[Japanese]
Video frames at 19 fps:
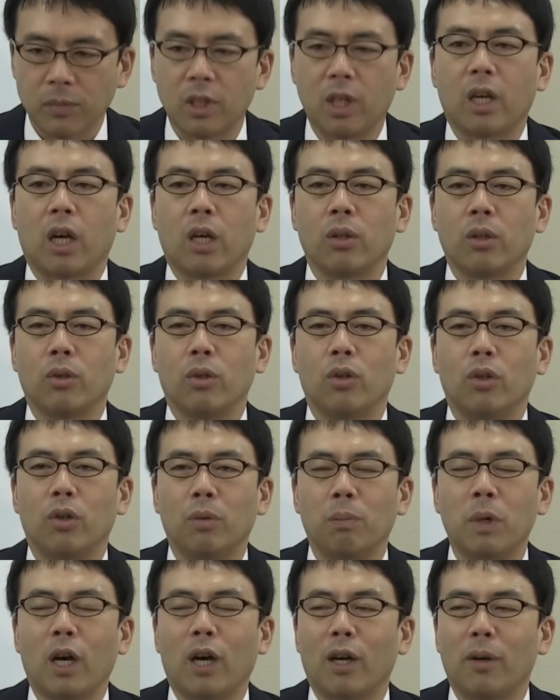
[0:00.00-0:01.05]
で、あ
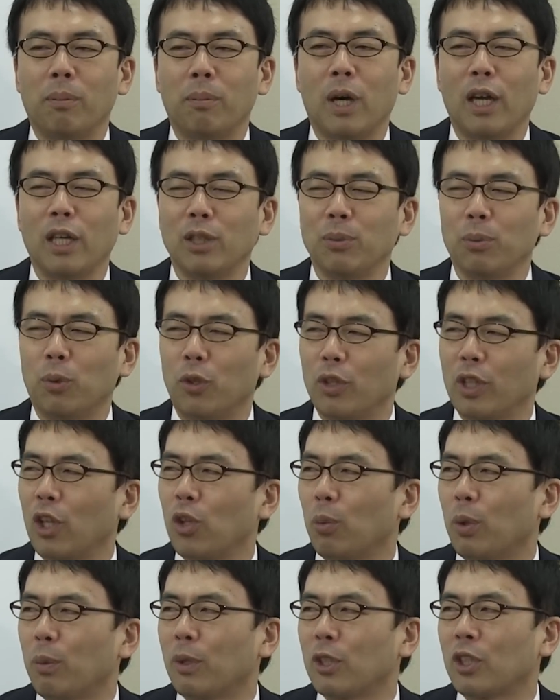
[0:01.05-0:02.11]
のまあ前にも何
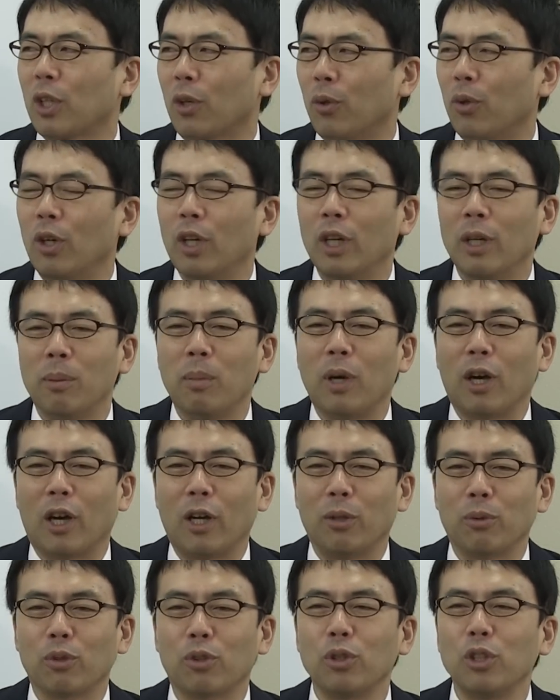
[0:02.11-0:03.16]
度も言いましたけど、ま
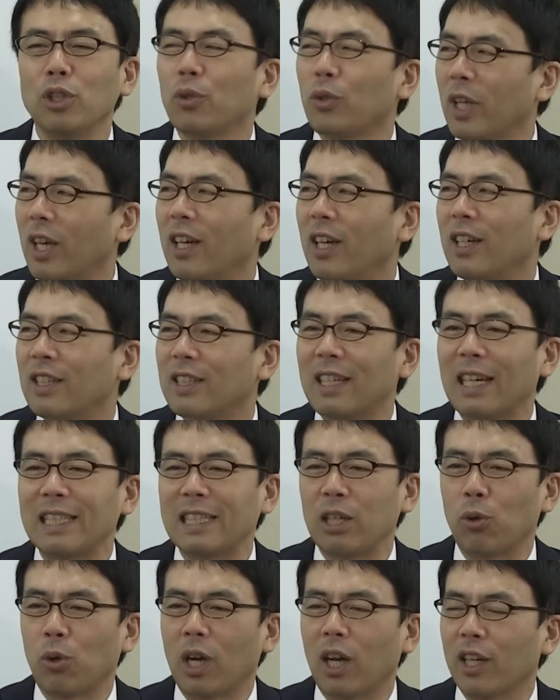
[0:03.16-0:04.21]
ああの国のね財
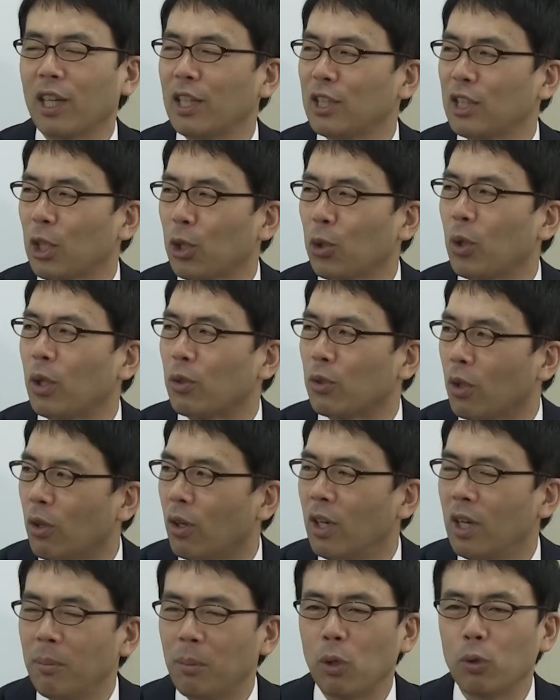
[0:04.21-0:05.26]
政を家計に例える
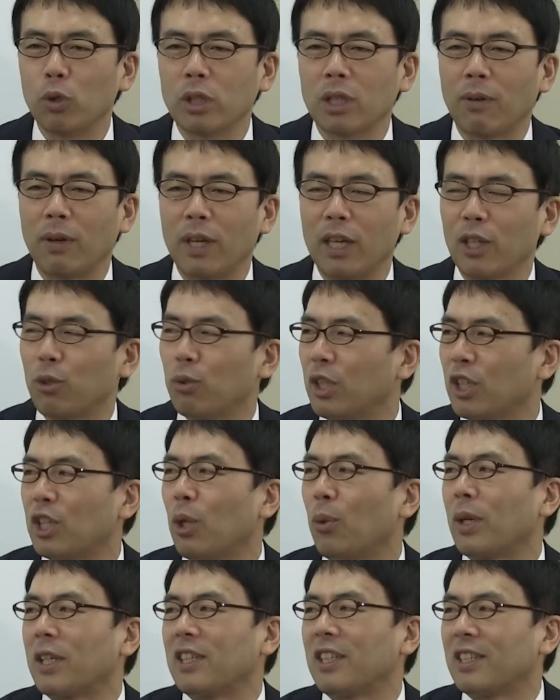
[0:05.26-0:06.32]
と、まあ、お父さんは永久に生き
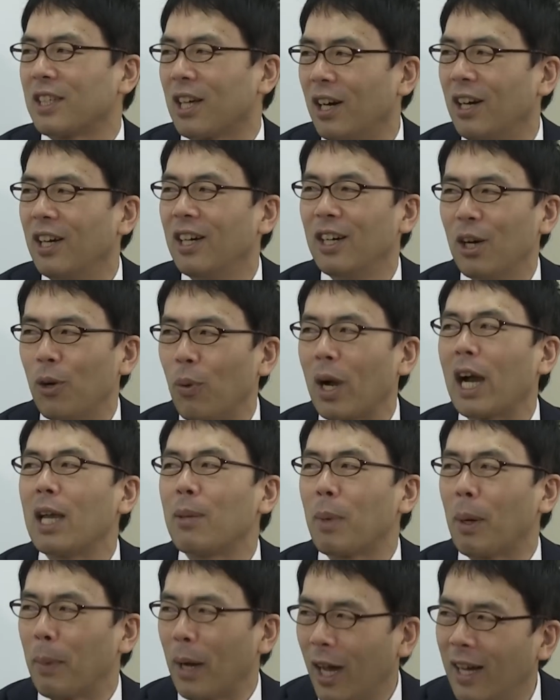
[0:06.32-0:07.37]
てるわけじゃないですか。はい、若
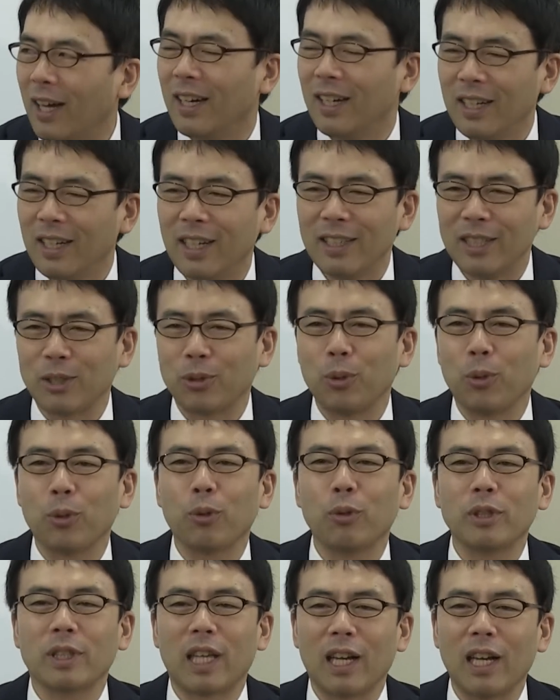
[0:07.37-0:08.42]
いまま。はい、でそのお
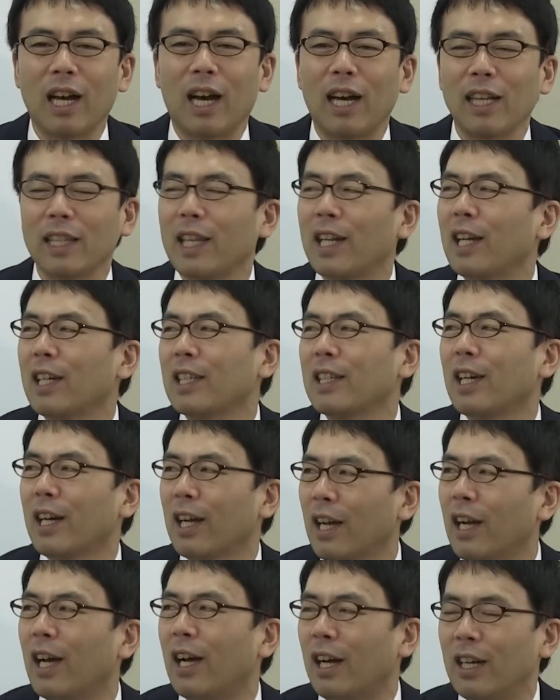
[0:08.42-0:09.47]
父さんが働きな
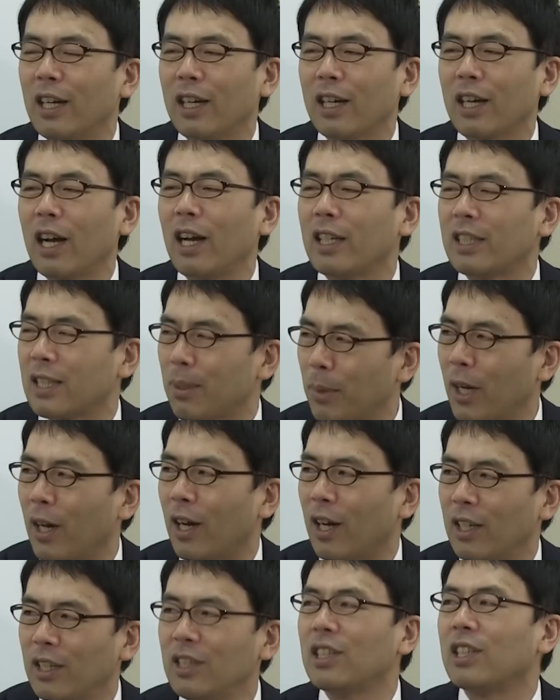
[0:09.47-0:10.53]
がら返せ
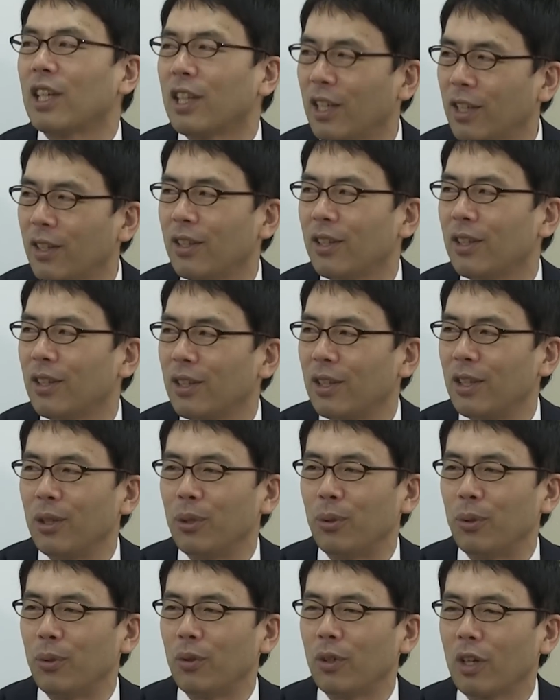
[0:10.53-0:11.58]
ばいいんじゃねって
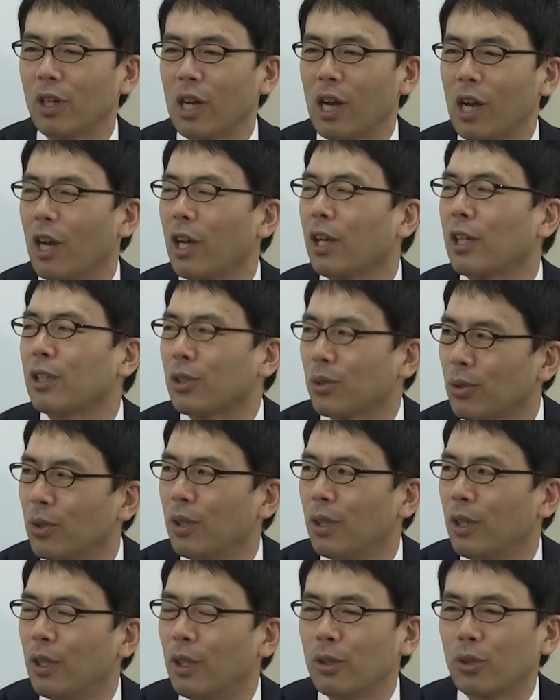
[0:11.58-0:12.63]
いう考え方でしょ。
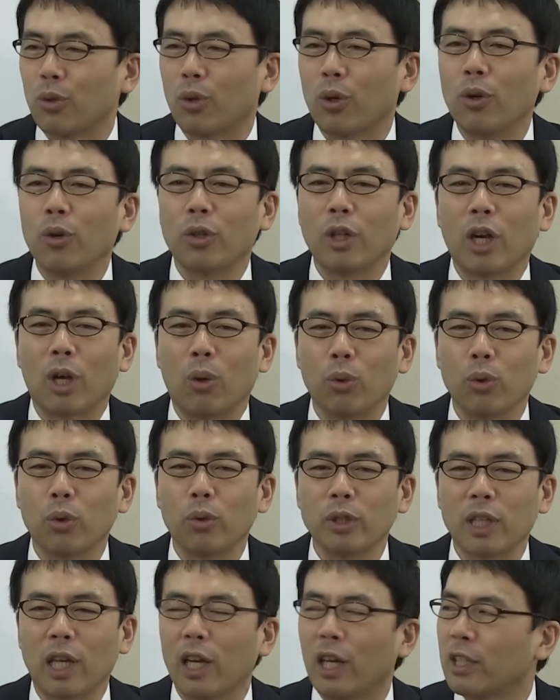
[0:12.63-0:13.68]
それをなんかお
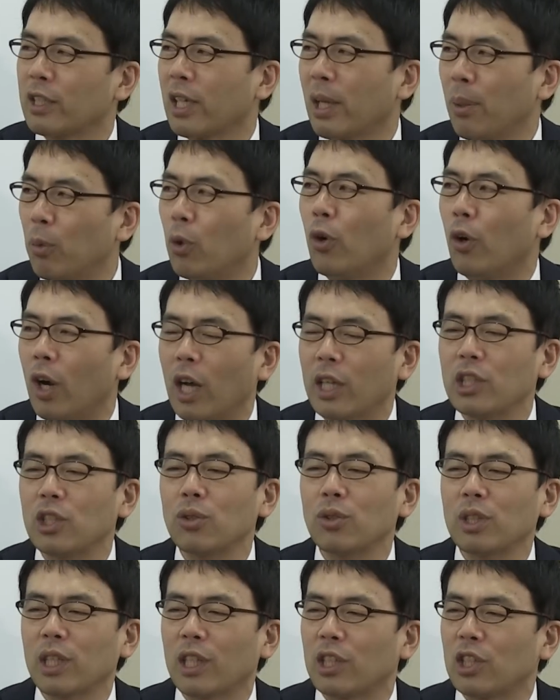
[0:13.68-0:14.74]
父さんがさもはち
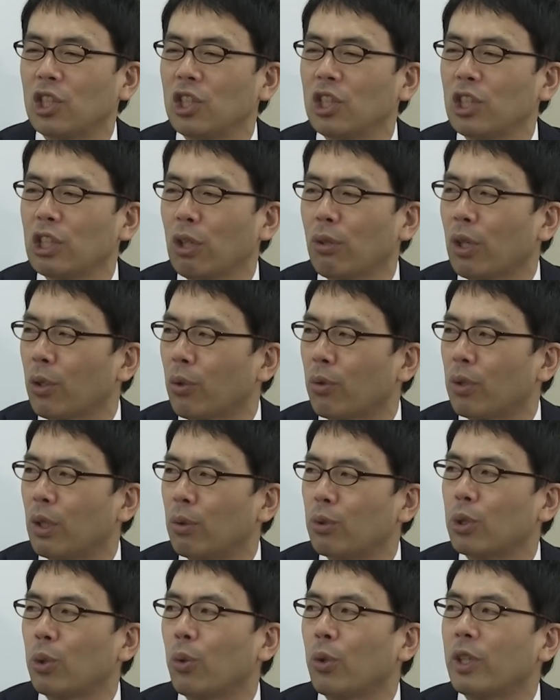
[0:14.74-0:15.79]
じゅっさいで死んじゃうかのような
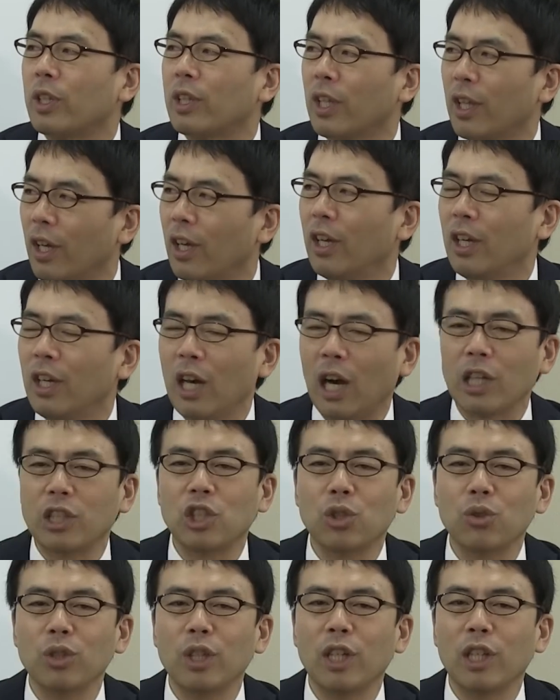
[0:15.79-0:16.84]
嘘を言ってね、はい、は
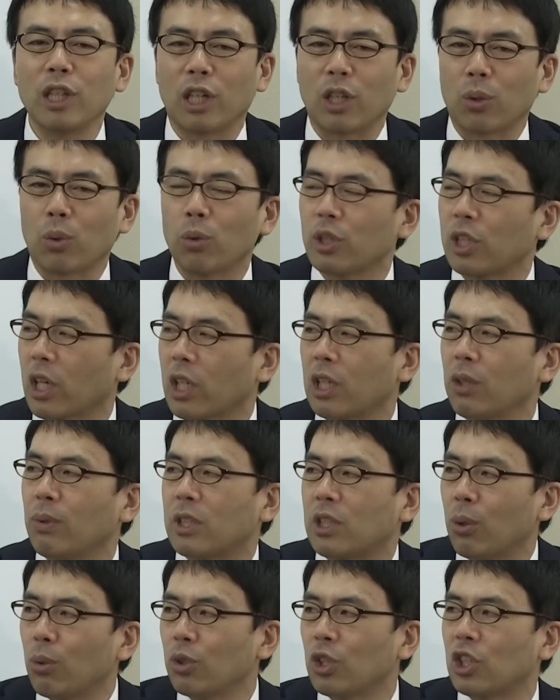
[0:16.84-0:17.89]
ちじゅうねん以内にこの借金
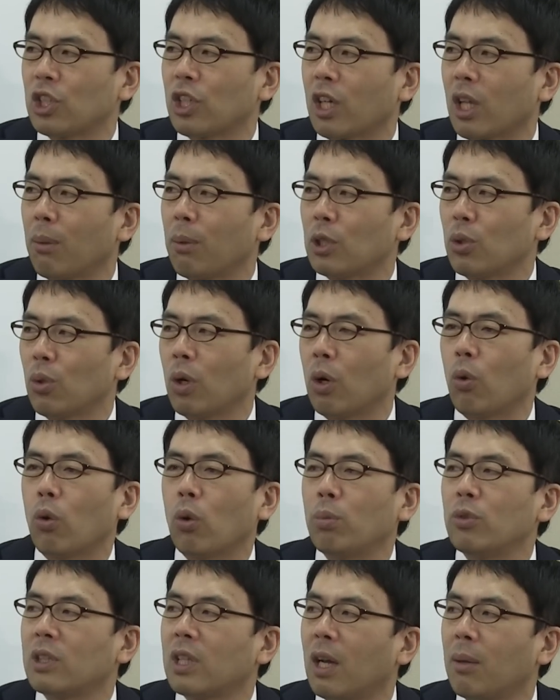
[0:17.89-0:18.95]
はゼロにしなければ日本が
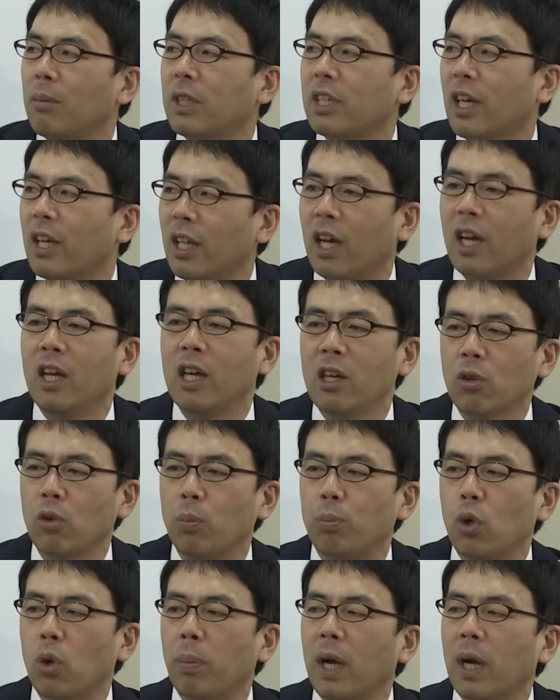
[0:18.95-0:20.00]
滅ぶんだみたいな
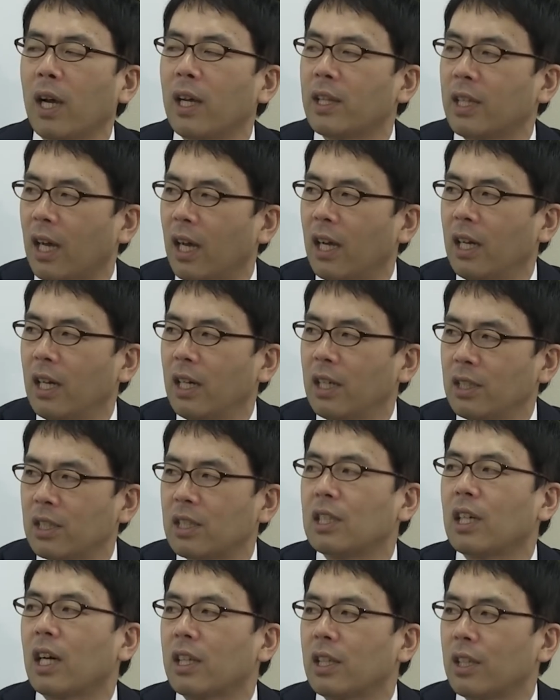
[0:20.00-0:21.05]
こうプロパガンダに
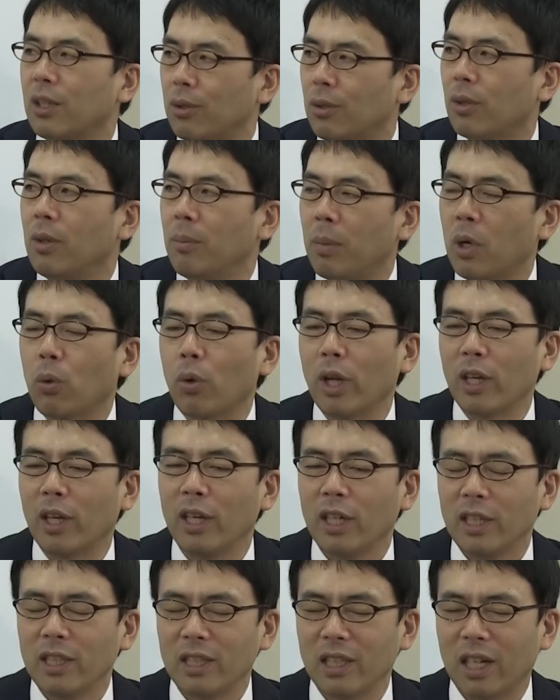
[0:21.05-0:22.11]
つながっていると、はい、まあこ
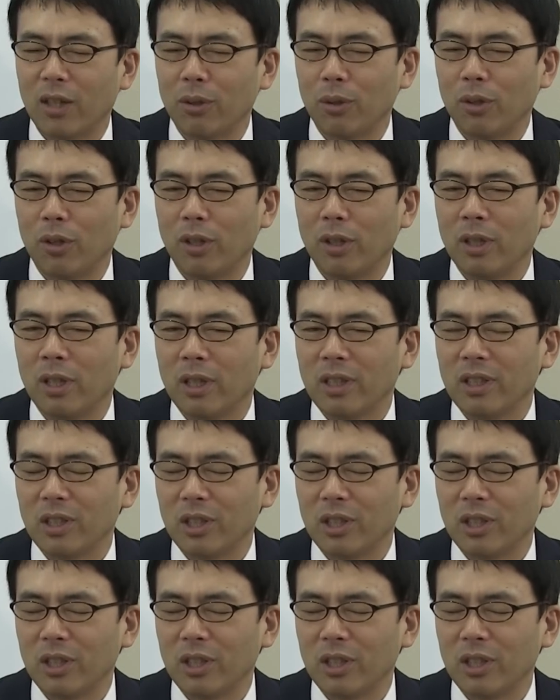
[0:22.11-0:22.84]
れあの